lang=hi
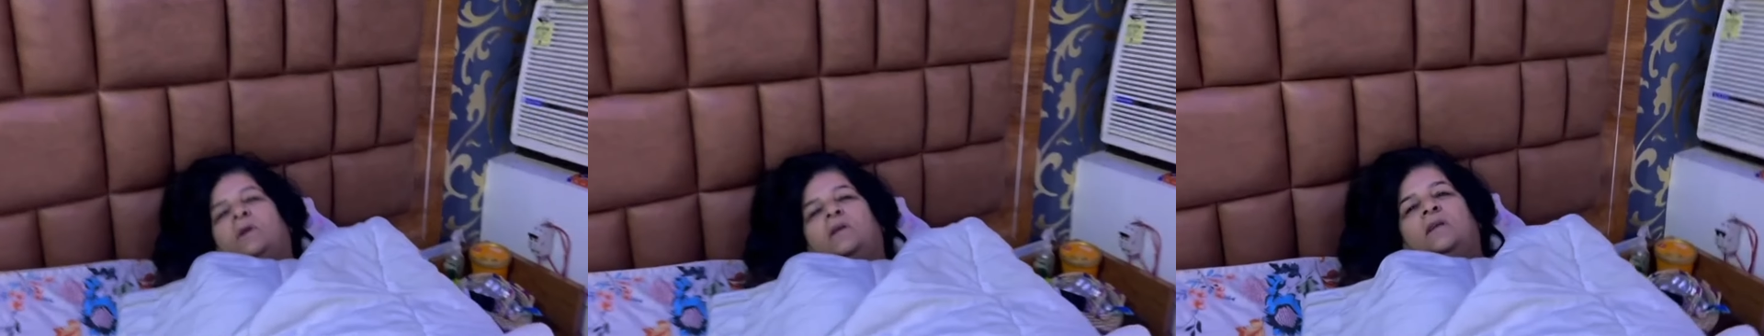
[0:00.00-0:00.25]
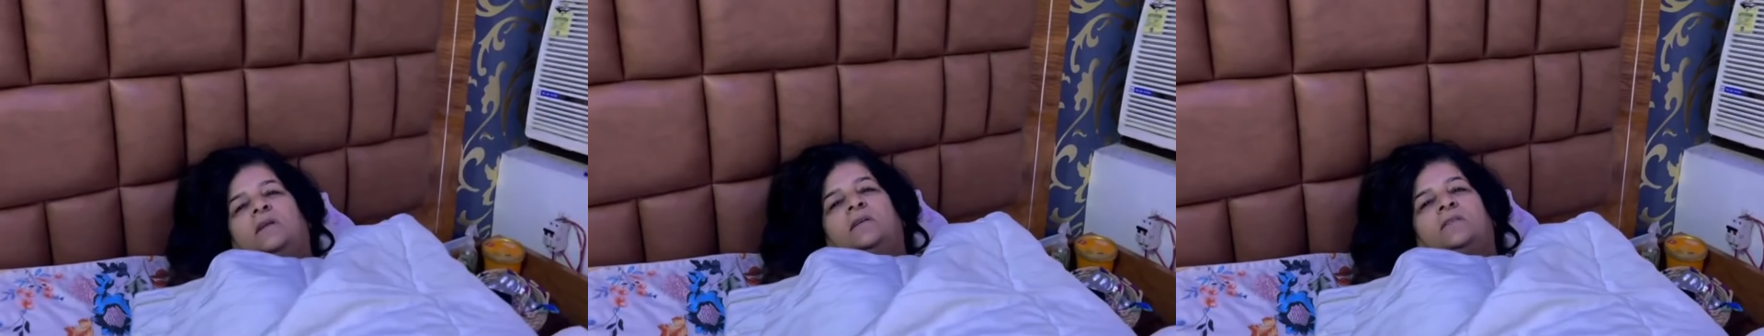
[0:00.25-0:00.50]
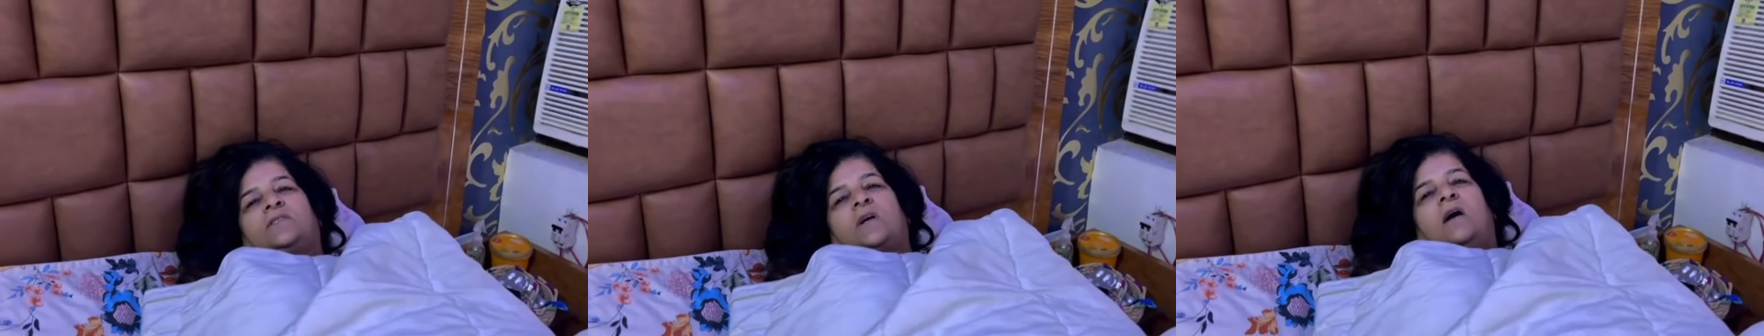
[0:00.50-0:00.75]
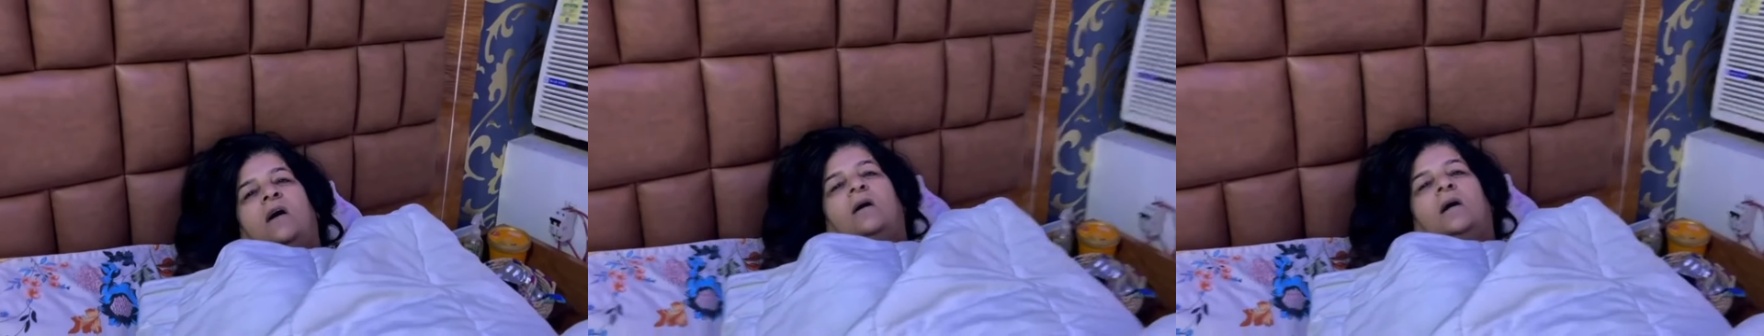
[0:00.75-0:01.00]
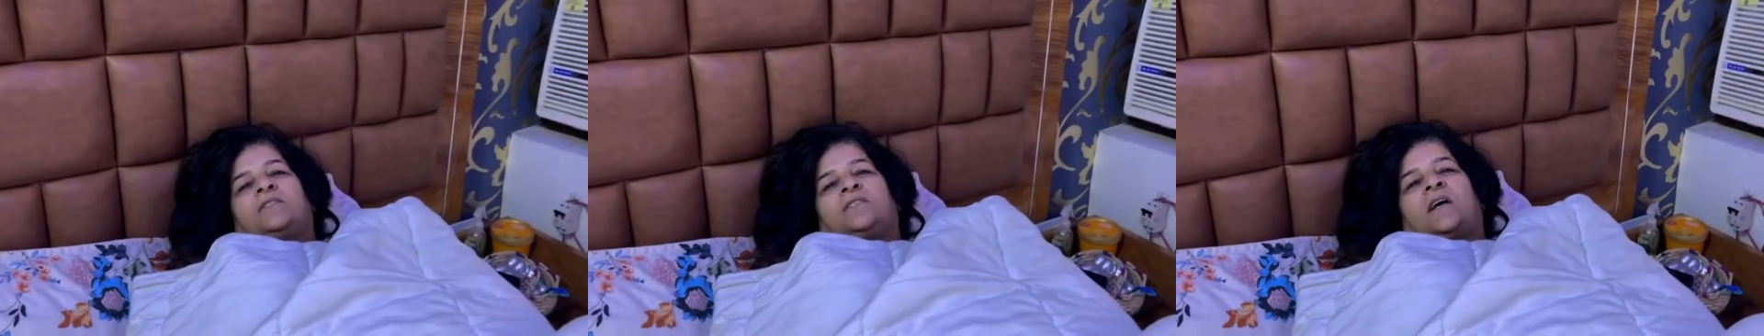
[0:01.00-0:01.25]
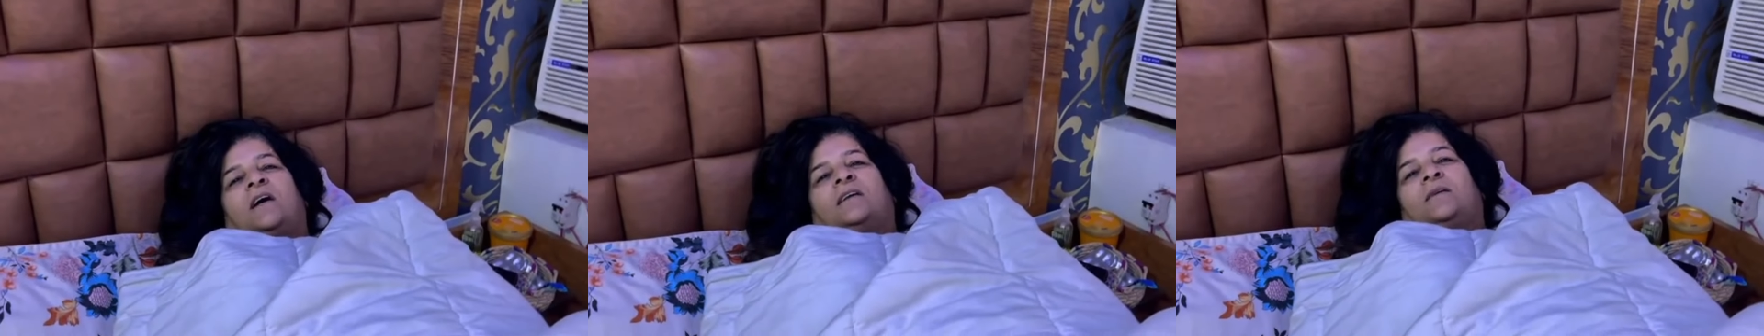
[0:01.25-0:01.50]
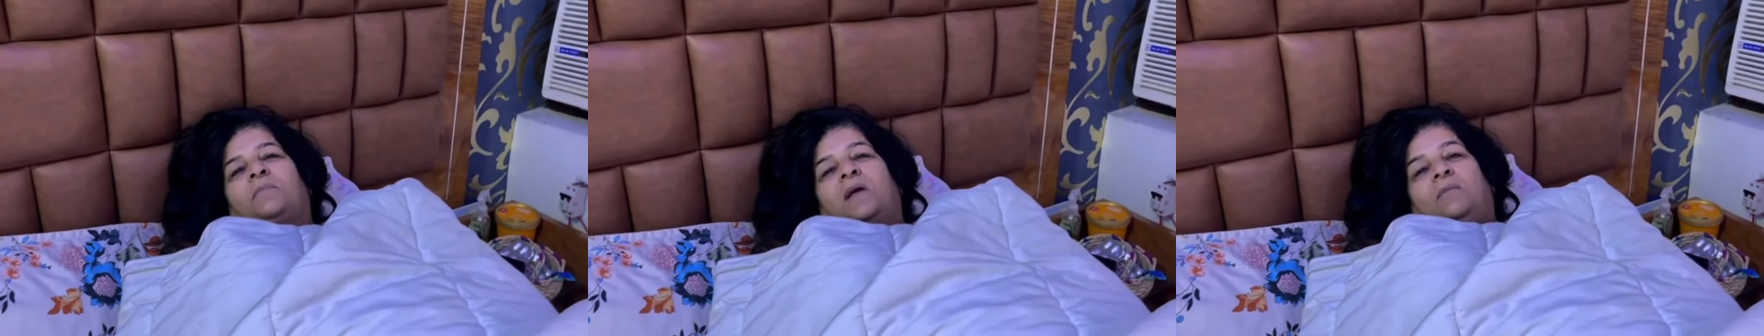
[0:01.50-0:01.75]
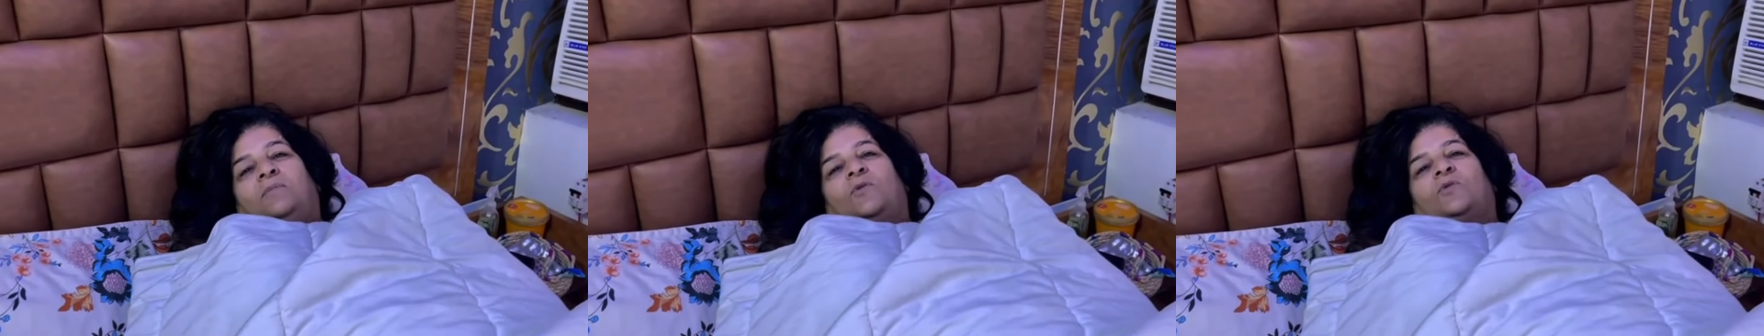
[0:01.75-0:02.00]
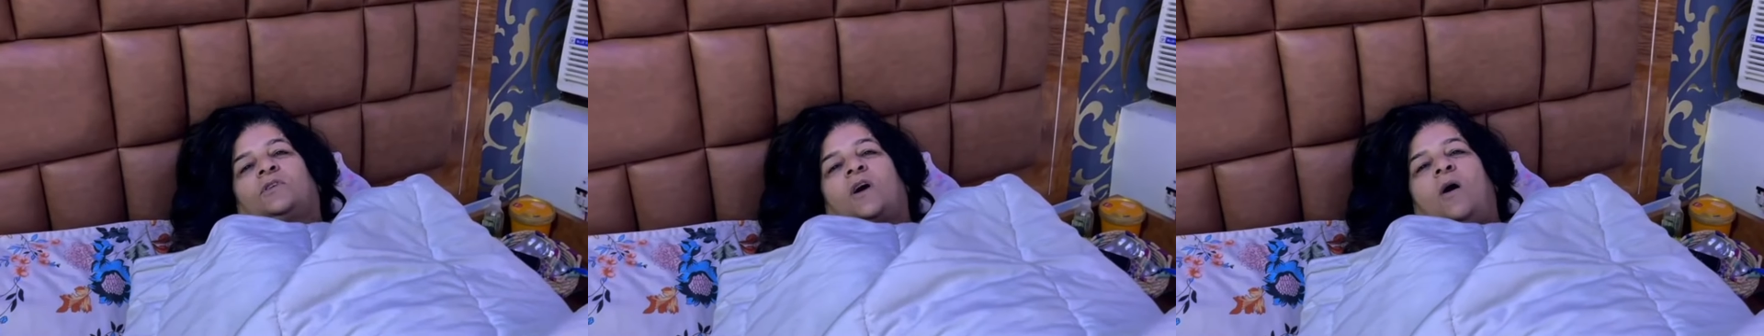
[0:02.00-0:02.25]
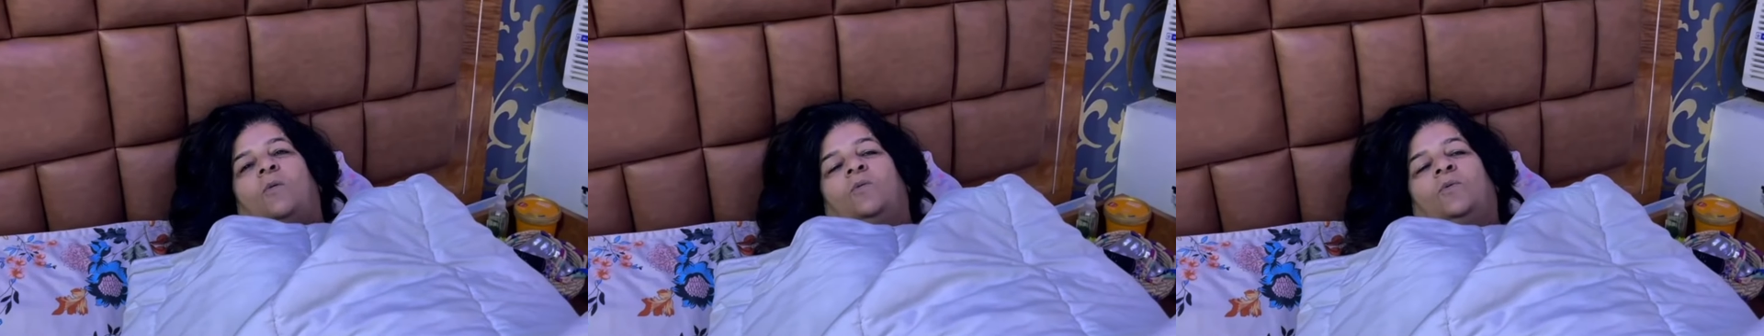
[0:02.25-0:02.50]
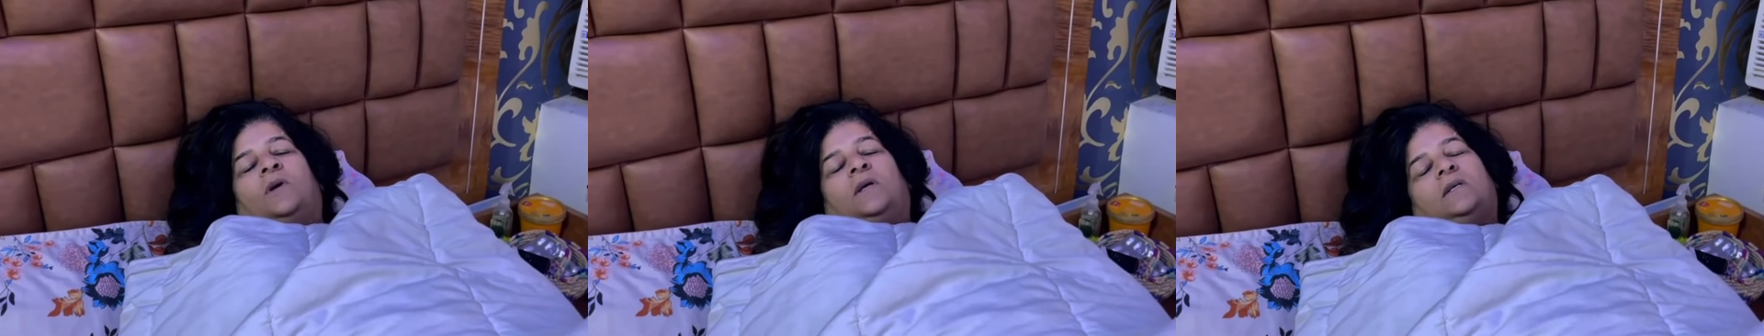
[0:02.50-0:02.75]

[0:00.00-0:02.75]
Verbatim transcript: मैंने नहीं चाहा अच्छा कि मैं आपको उठाऊं